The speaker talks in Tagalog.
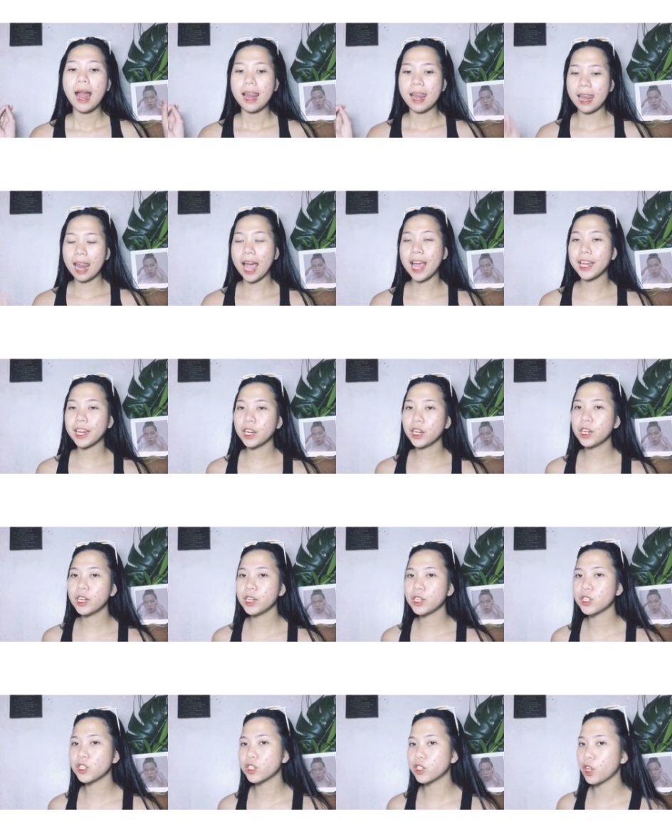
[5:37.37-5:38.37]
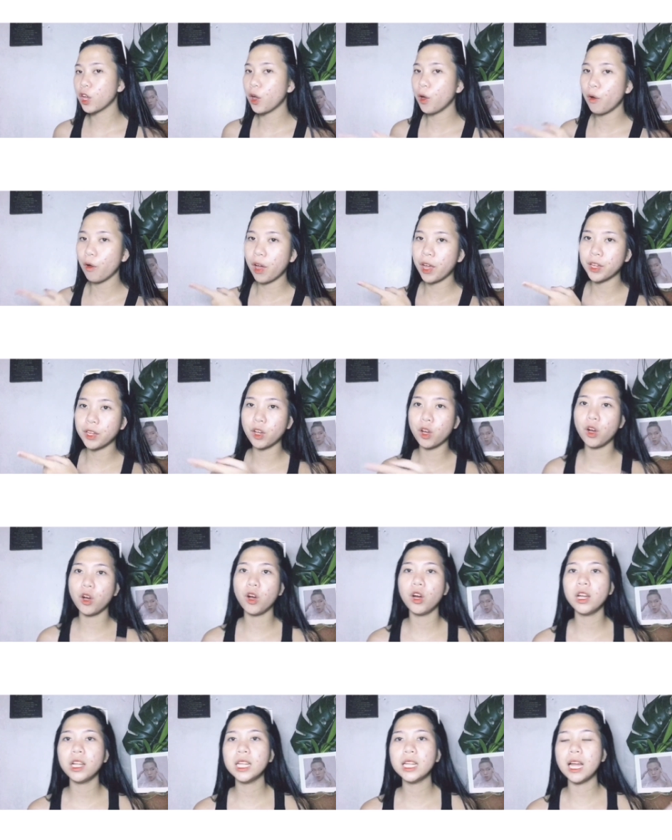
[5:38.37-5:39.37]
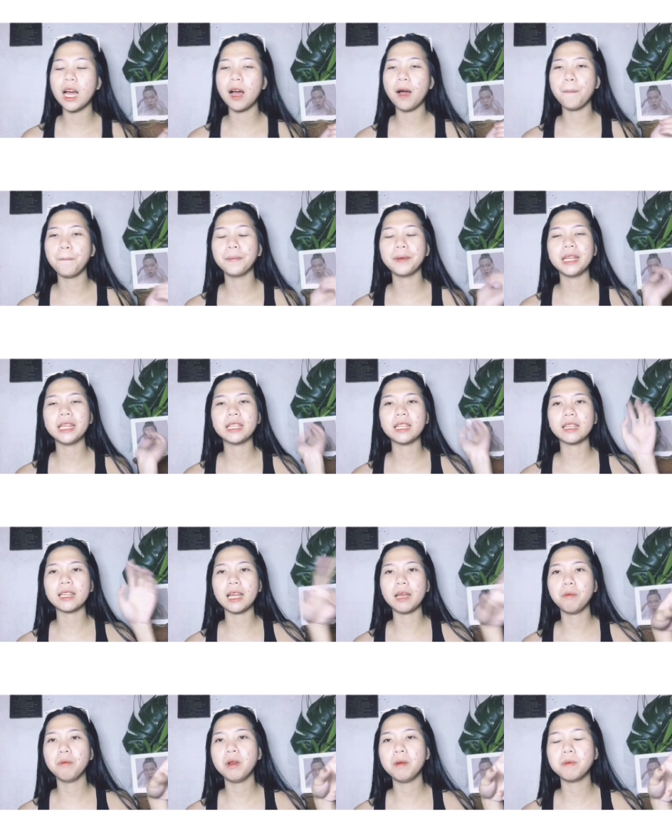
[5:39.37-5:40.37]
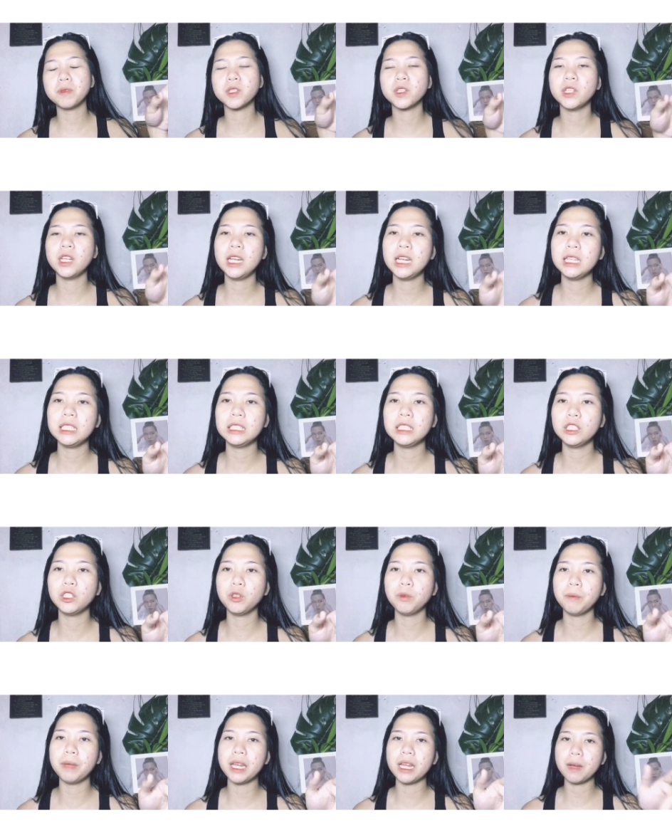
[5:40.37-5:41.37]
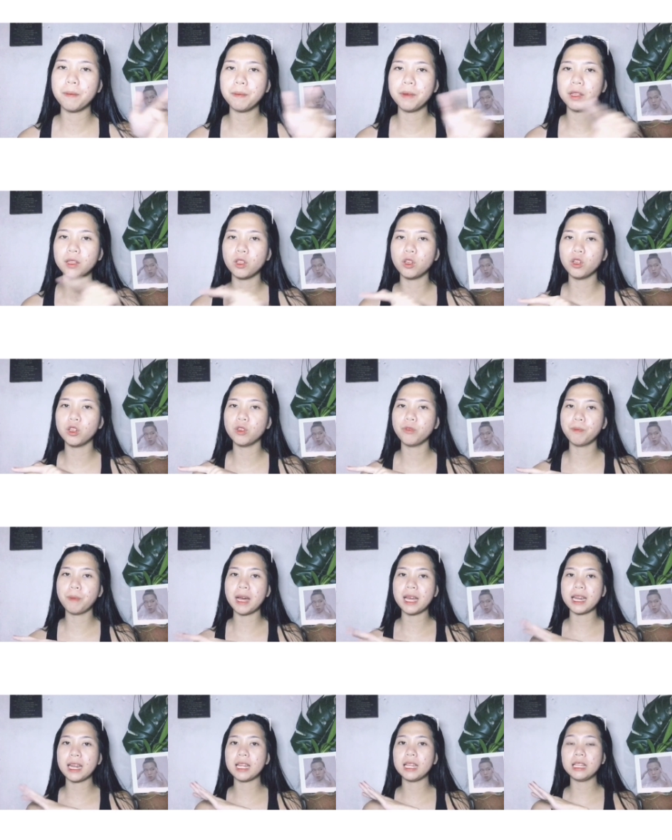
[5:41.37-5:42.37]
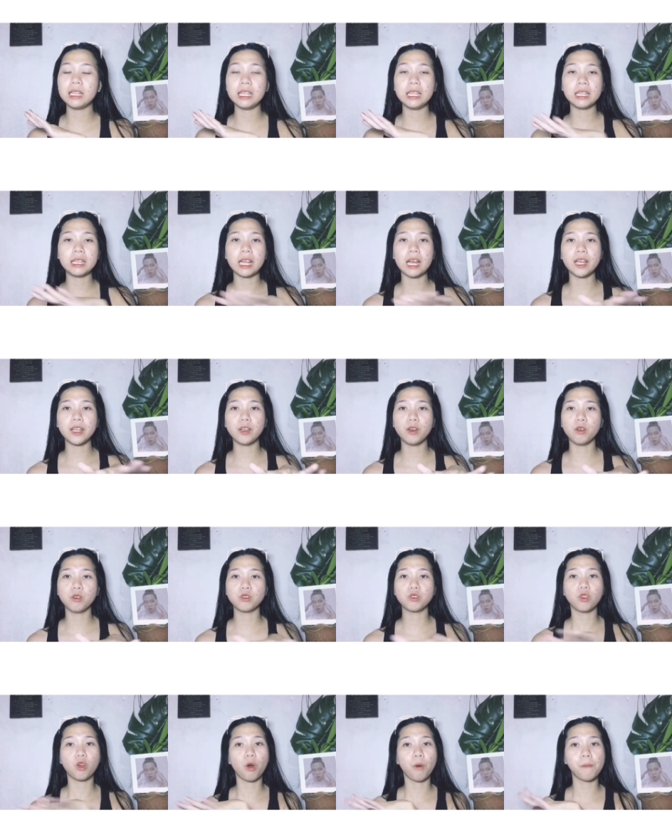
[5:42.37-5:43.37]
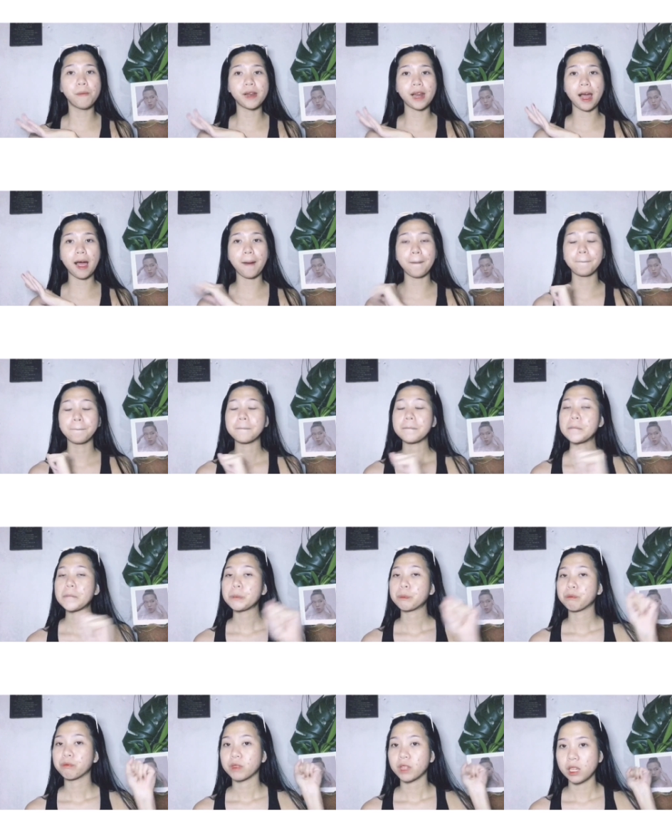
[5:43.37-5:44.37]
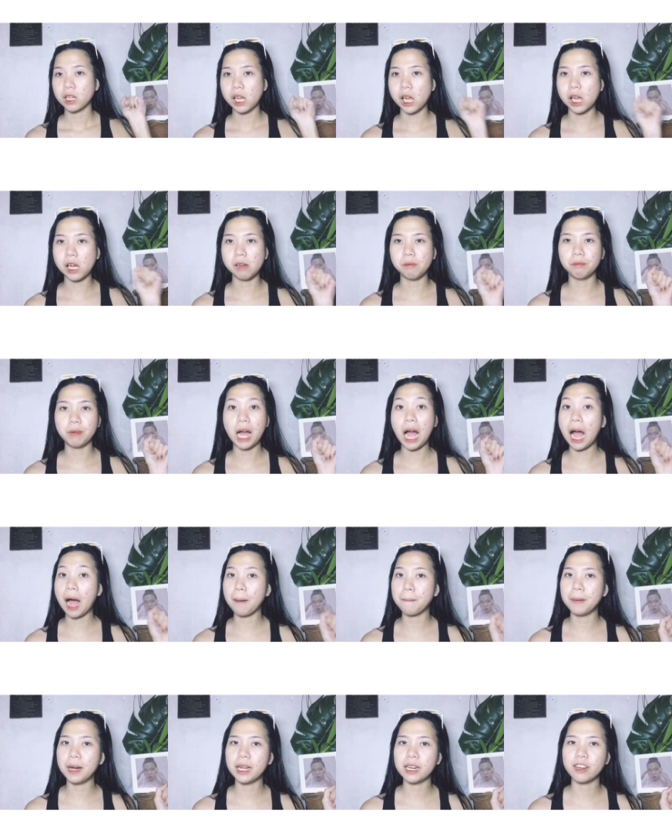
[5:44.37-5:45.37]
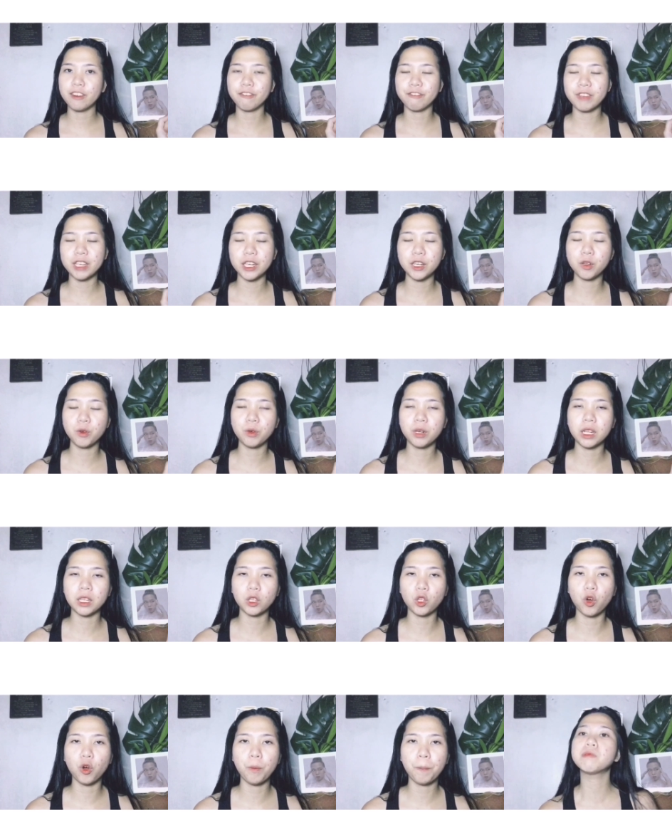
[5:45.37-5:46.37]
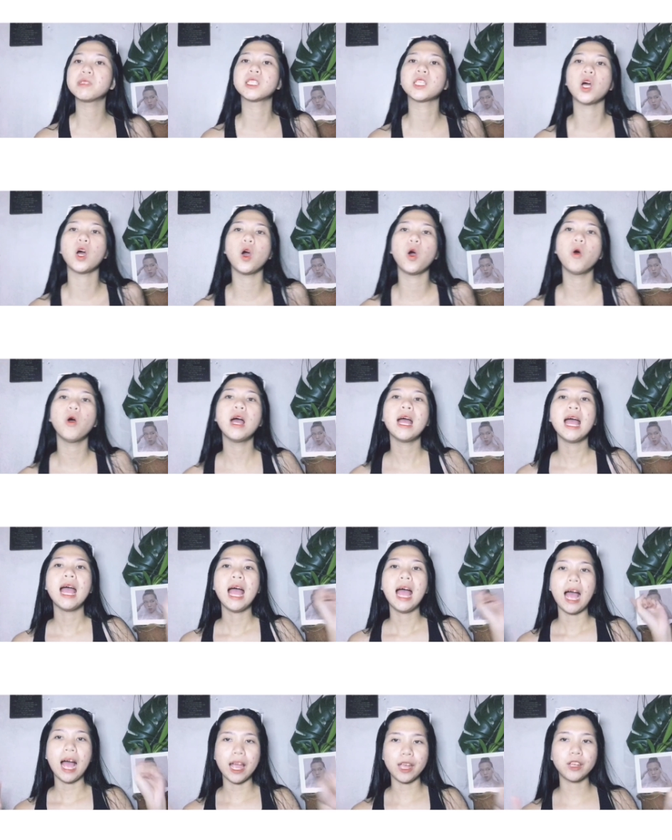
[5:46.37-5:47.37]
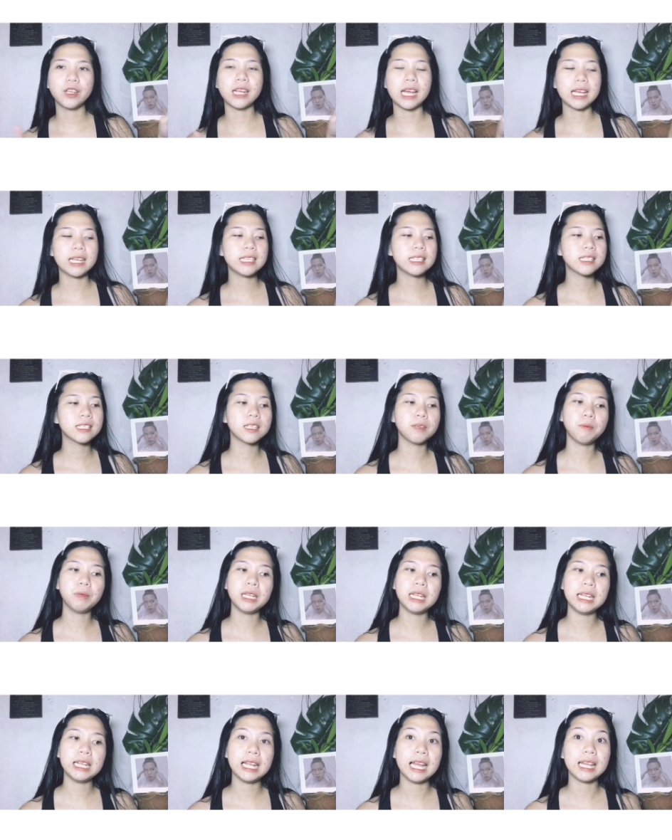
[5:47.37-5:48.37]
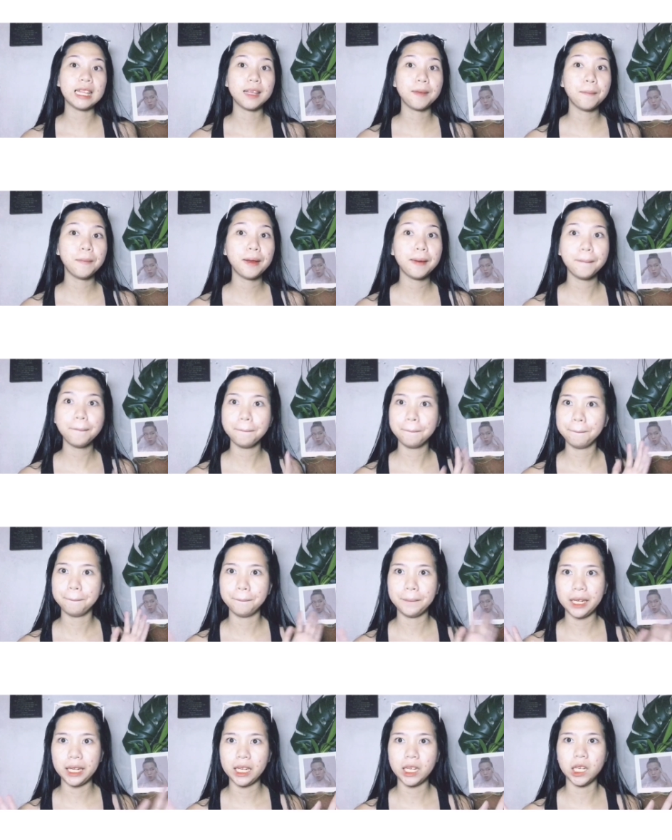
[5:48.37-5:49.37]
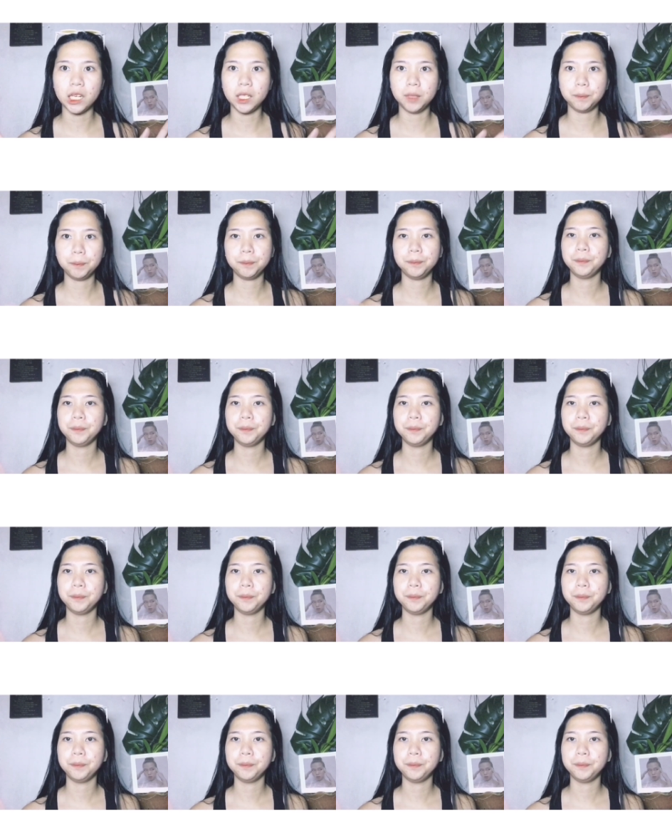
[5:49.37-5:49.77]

liner. So, ayun. Um, ita-timelapse ko na lang din tong makeup na to para hindi tayo sobrang um, haba ng video na to. So, ayun guys. Simulan na natin mag-makeup.